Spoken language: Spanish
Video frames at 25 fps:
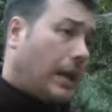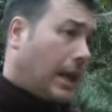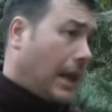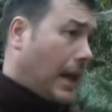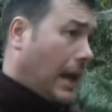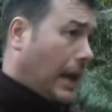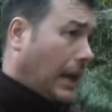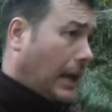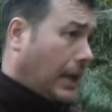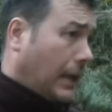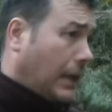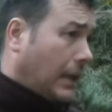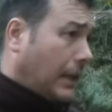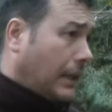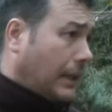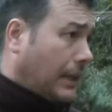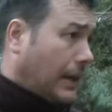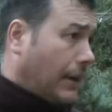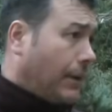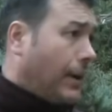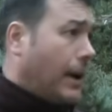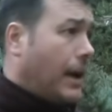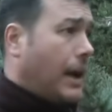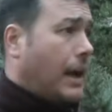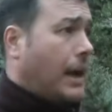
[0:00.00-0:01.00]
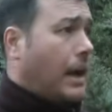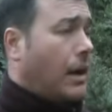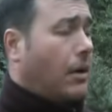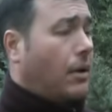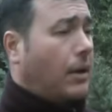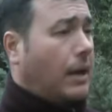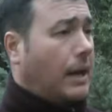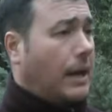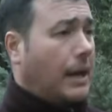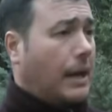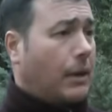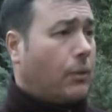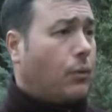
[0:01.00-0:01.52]
guía que trabaja acá
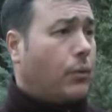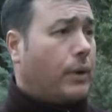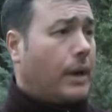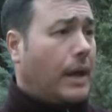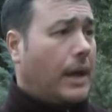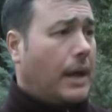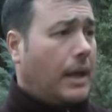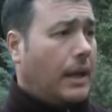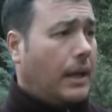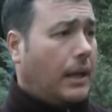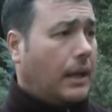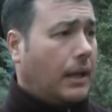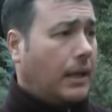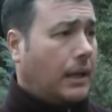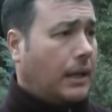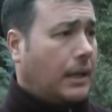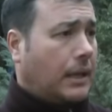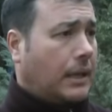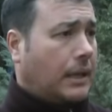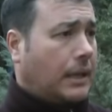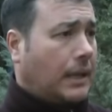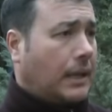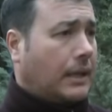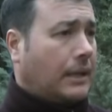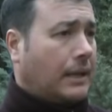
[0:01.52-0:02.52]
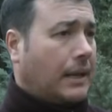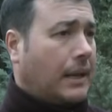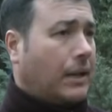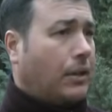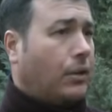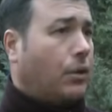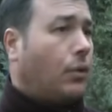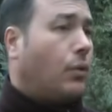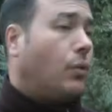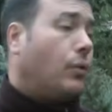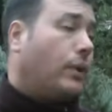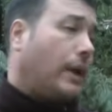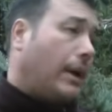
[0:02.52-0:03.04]
con la laguna está
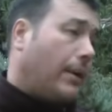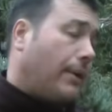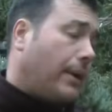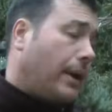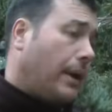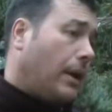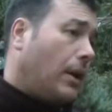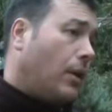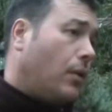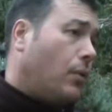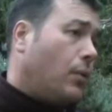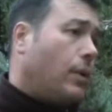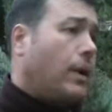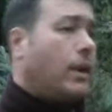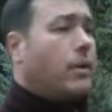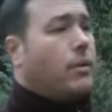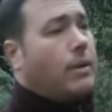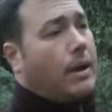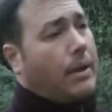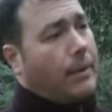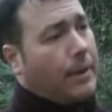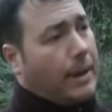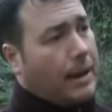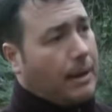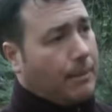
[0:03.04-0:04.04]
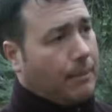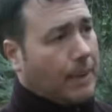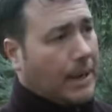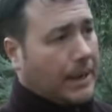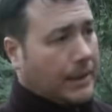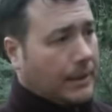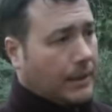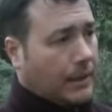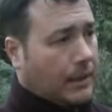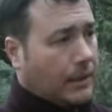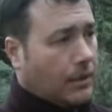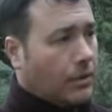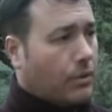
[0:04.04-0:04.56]
entrando una vez el lunes y una vez el martes,